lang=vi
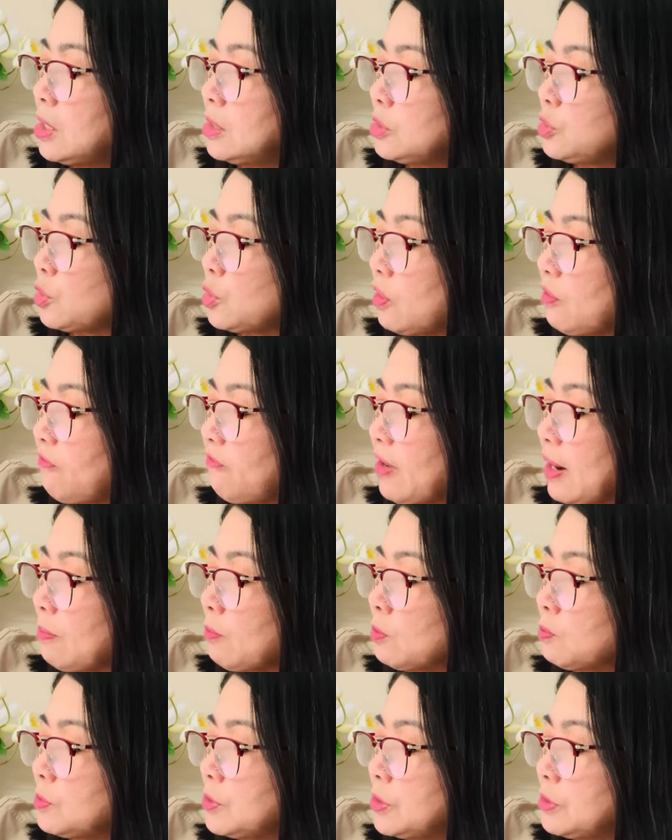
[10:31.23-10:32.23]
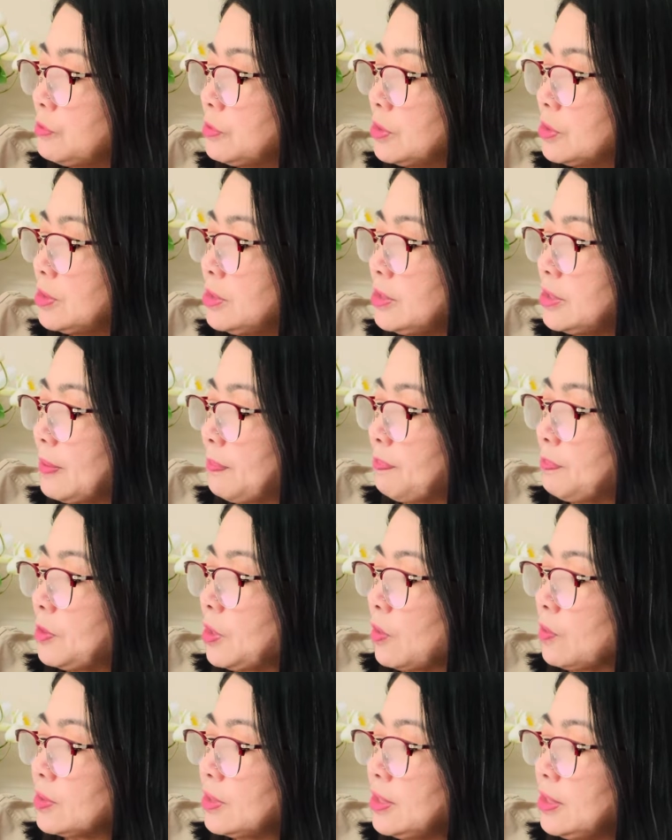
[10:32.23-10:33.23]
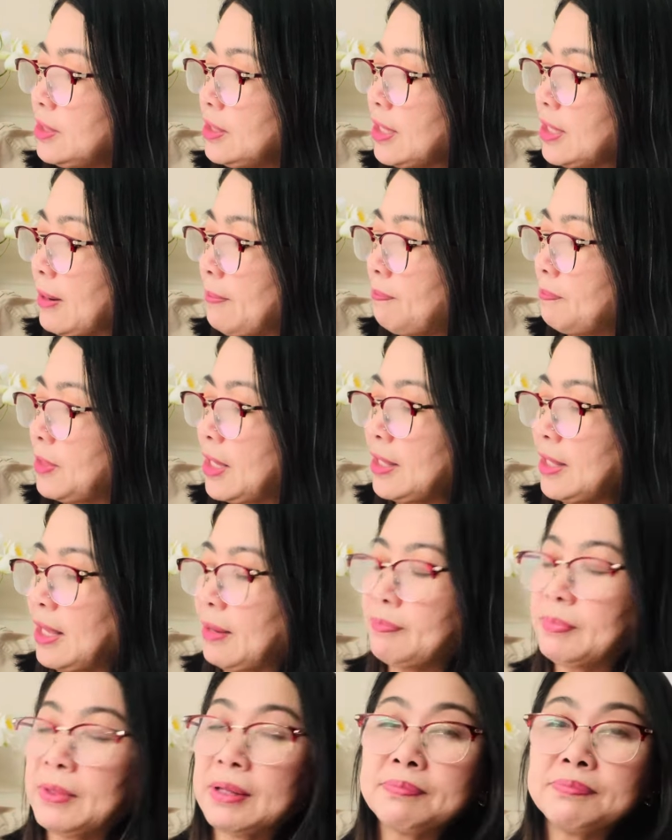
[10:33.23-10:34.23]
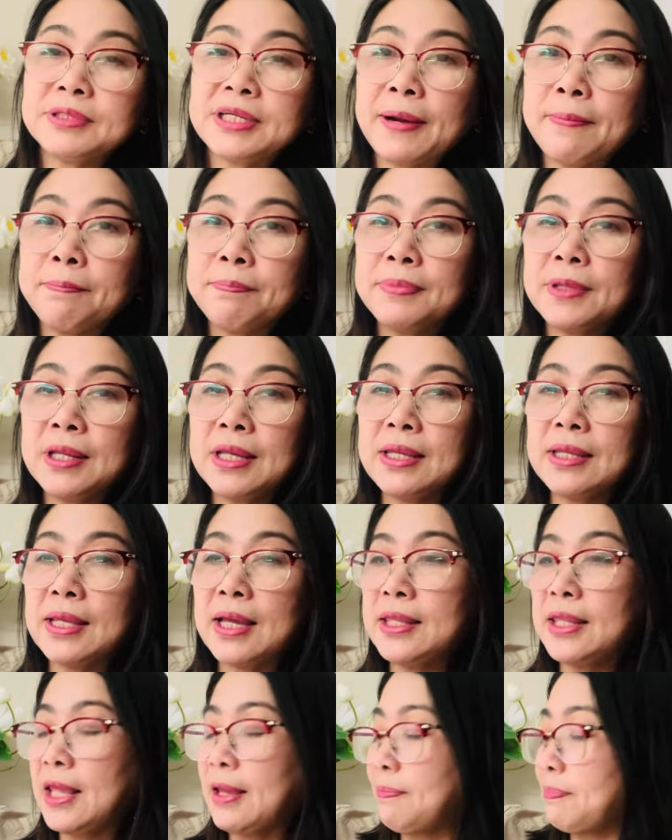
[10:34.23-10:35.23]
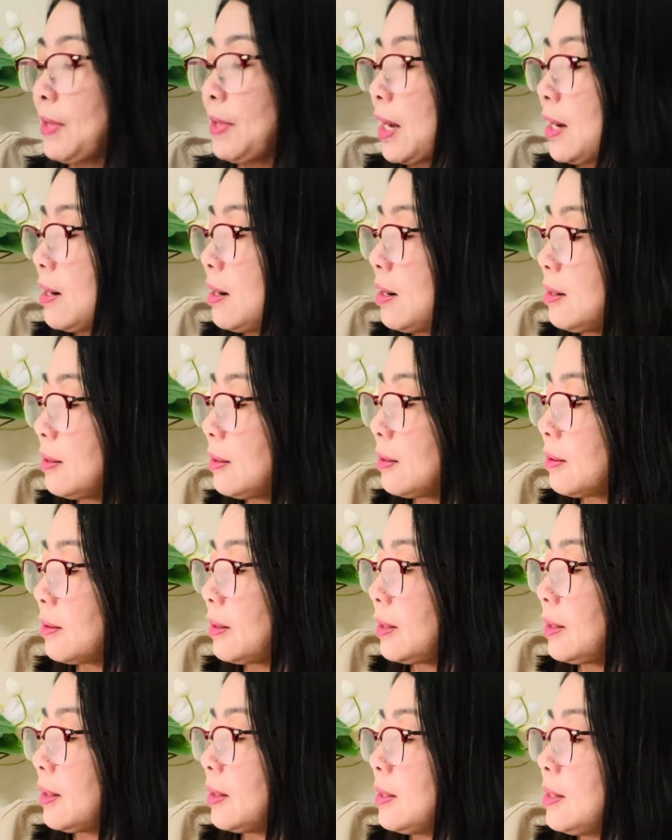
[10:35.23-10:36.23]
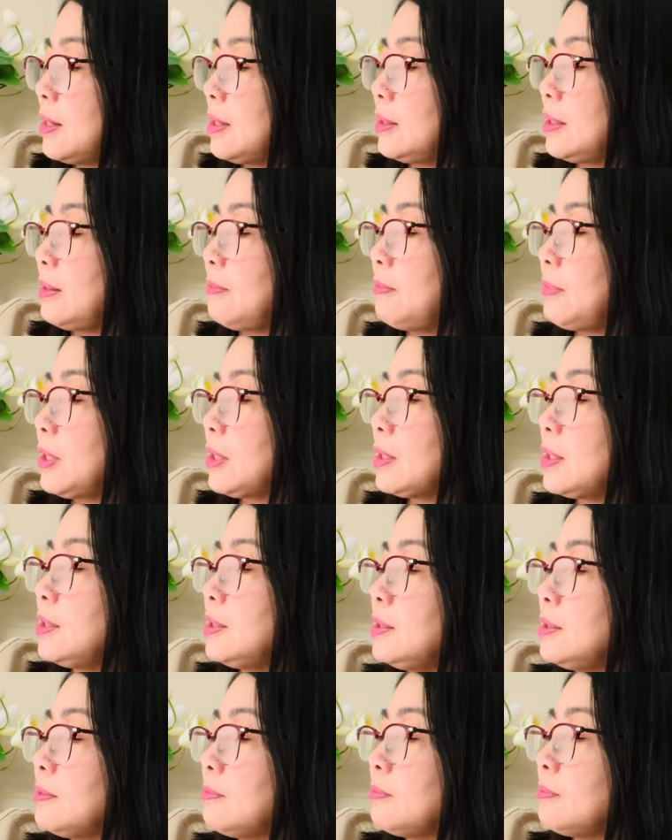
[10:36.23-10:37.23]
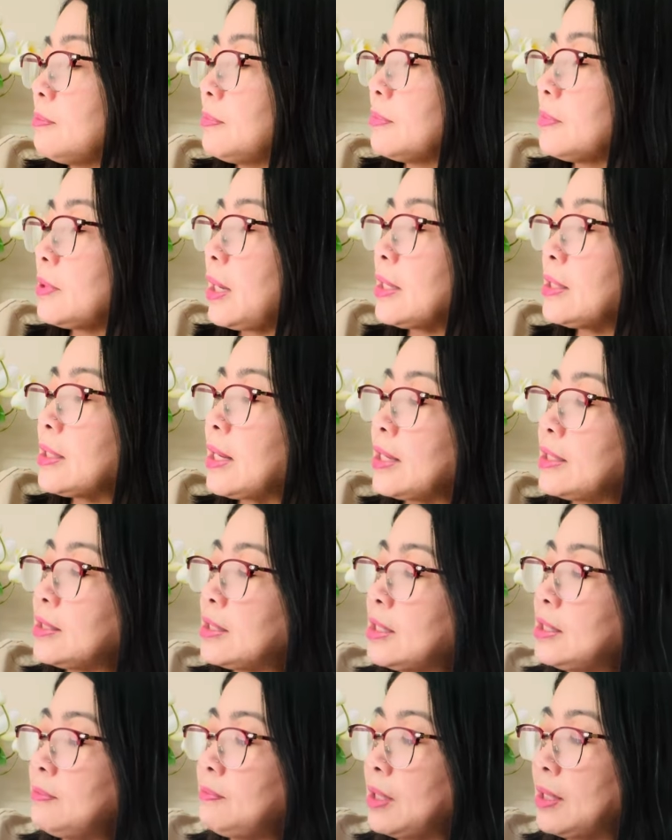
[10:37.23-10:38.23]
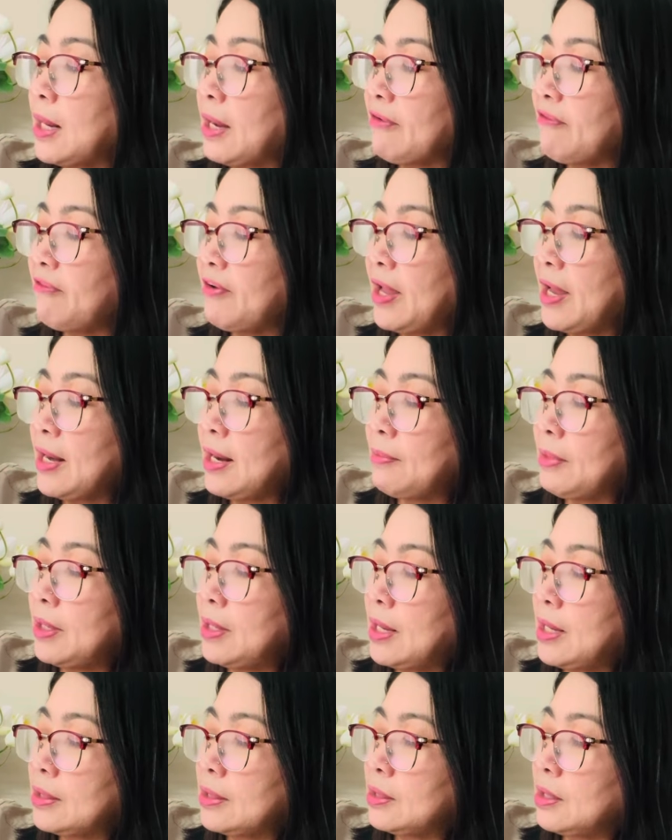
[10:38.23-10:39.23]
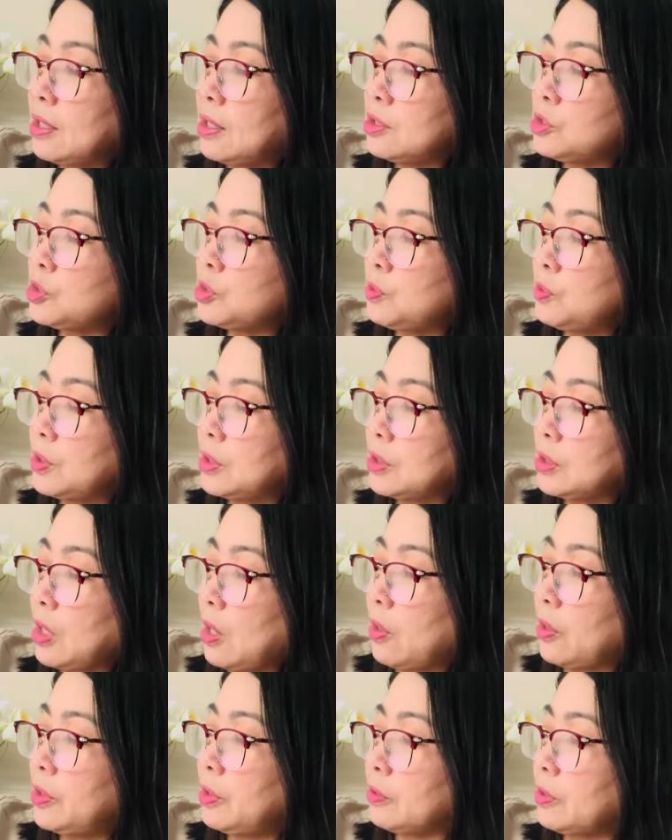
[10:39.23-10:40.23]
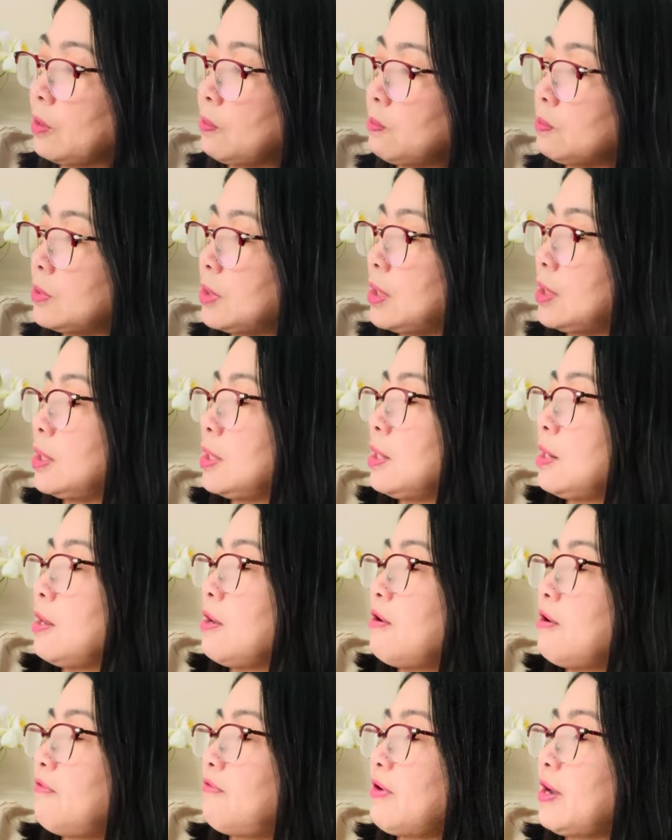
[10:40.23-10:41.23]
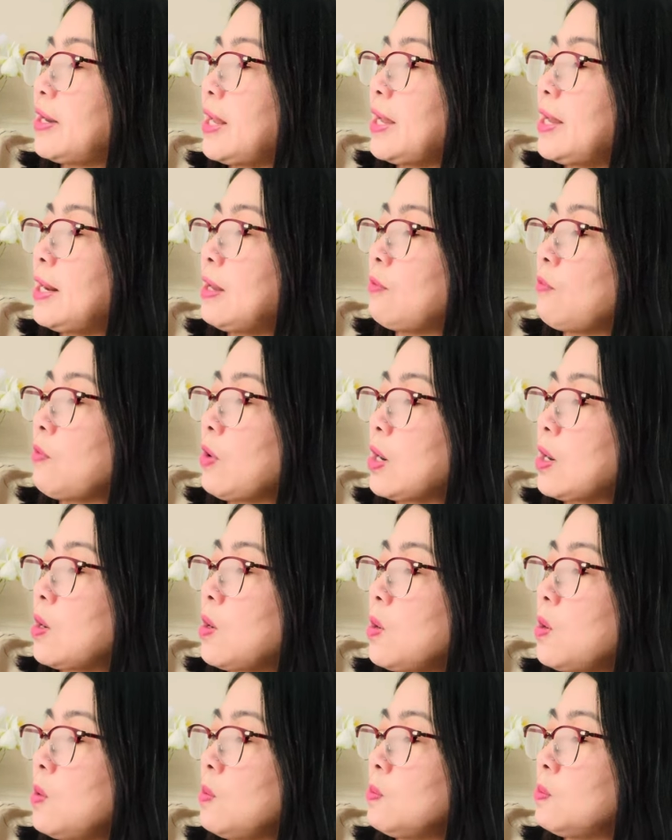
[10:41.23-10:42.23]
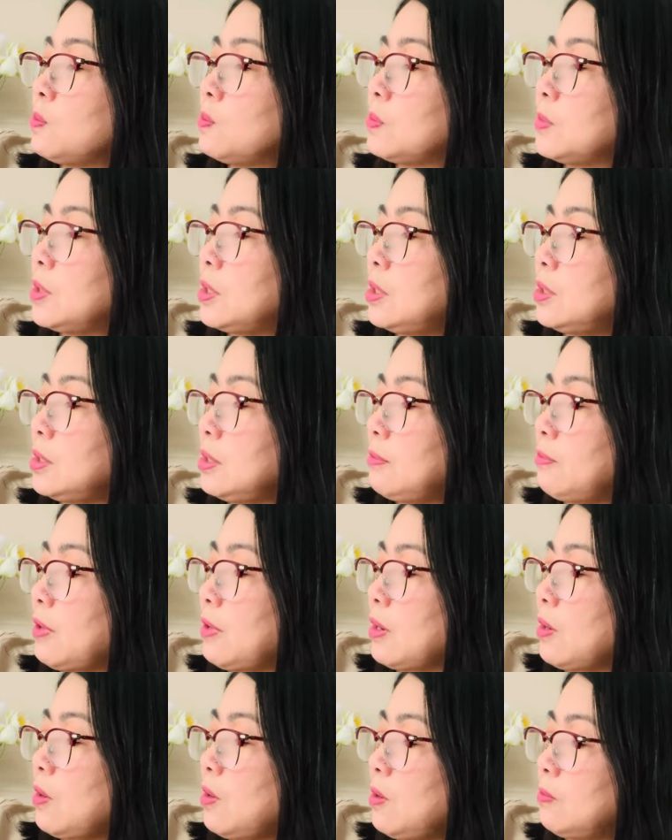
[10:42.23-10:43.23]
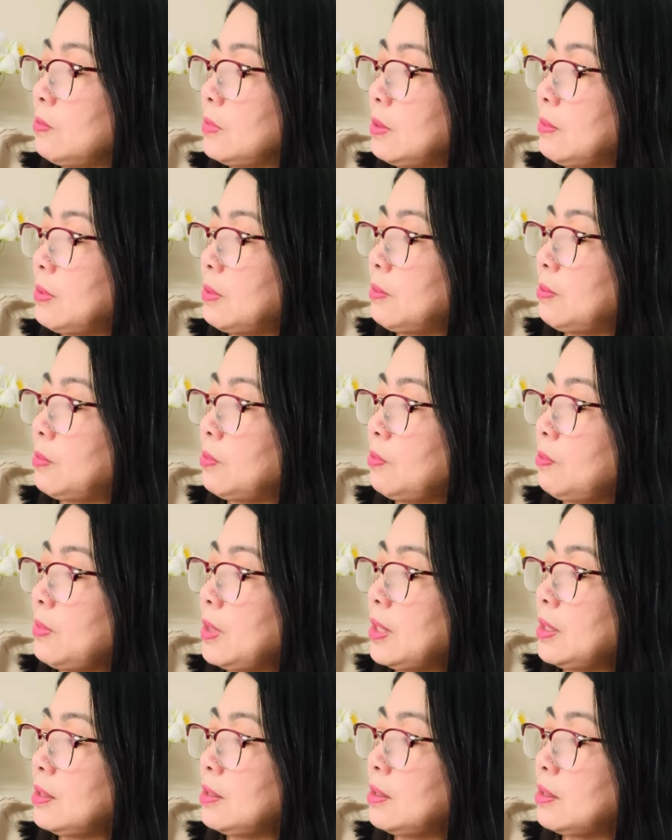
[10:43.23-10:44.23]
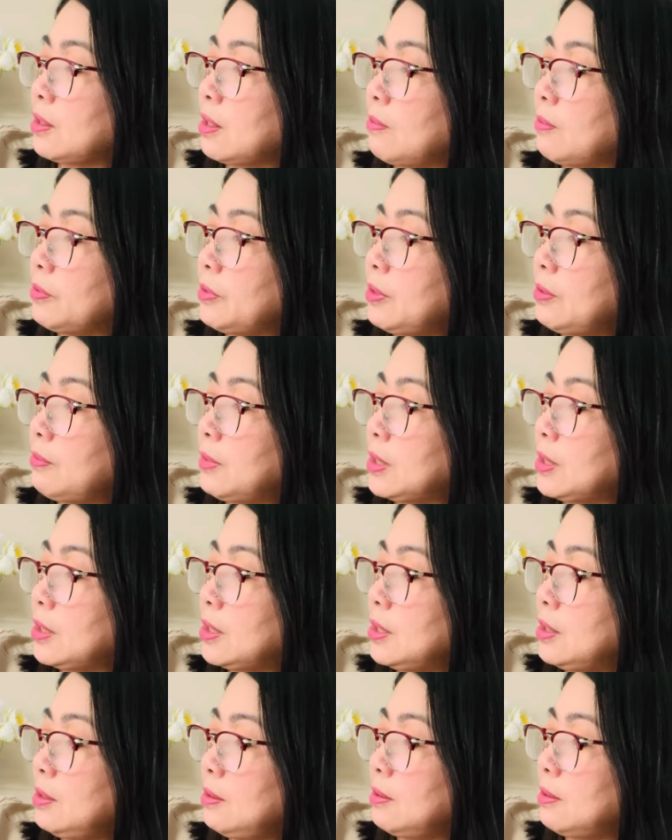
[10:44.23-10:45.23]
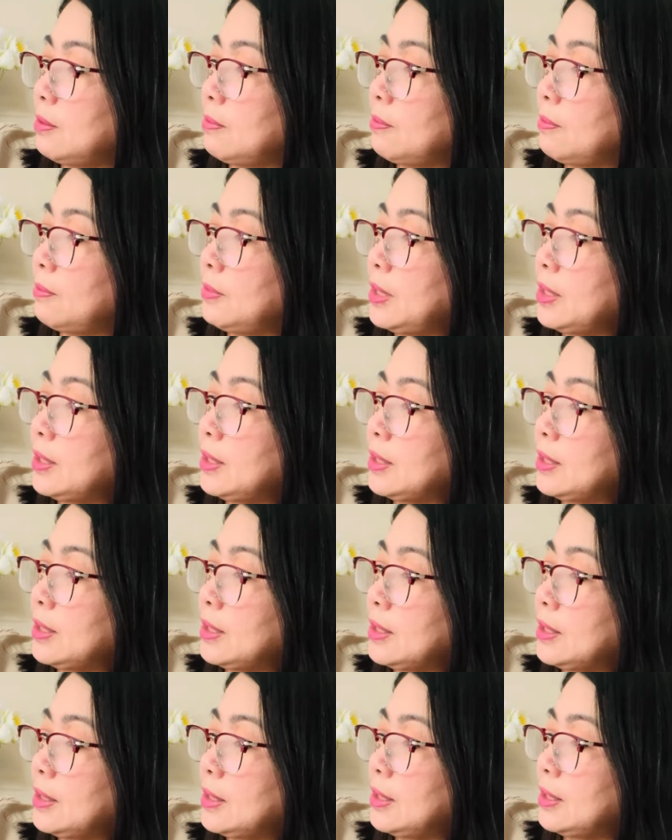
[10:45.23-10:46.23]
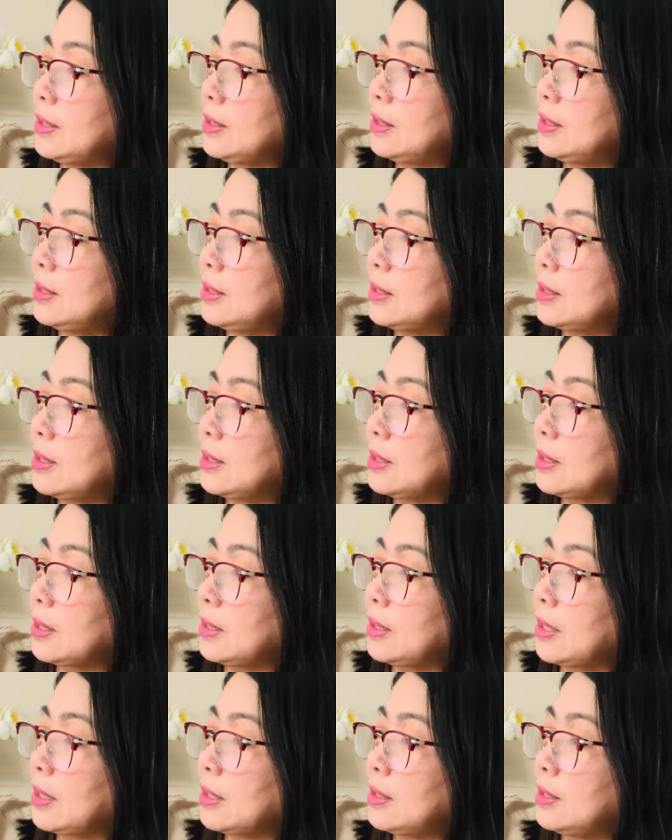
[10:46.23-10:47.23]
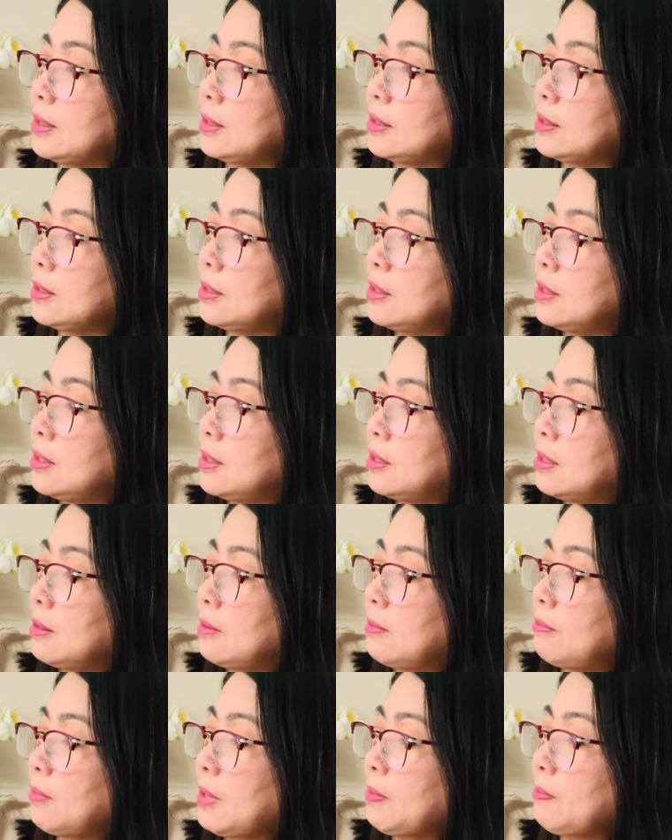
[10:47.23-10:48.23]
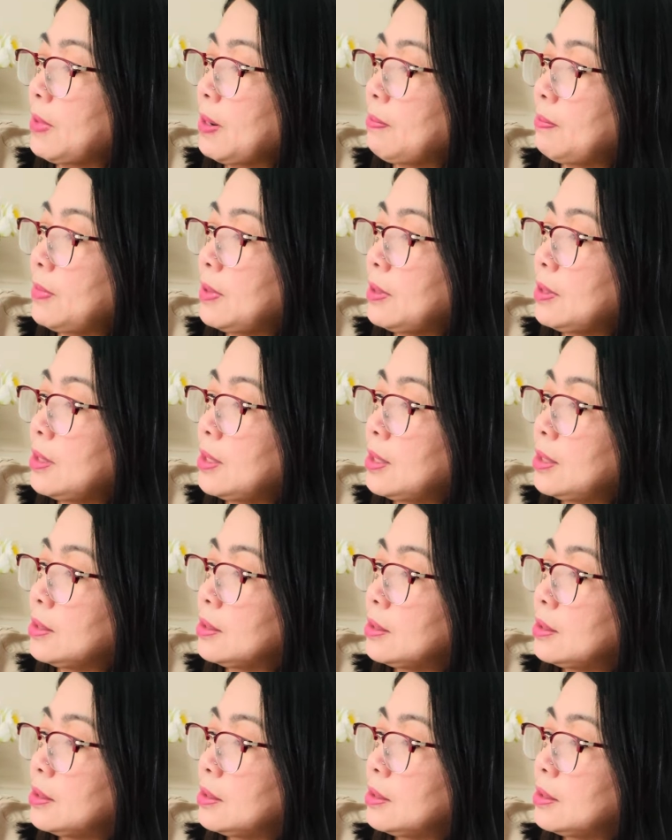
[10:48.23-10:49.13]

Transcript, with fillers: chọn vạn một triệu gửi chập chọn 900 nhá nhem 500 thì nhá nhem đã hết rồi ha thì mình cứ cái này cái mình đặt vé là mình đề tên số điện thoại rồi thông tin và đây là hoàng hôn đó thì hoàng hôn thì mình muốn biết nó còn bao nhiêu mình cứ click click click click nó lên hết cả nhà click bấm bấm nó lên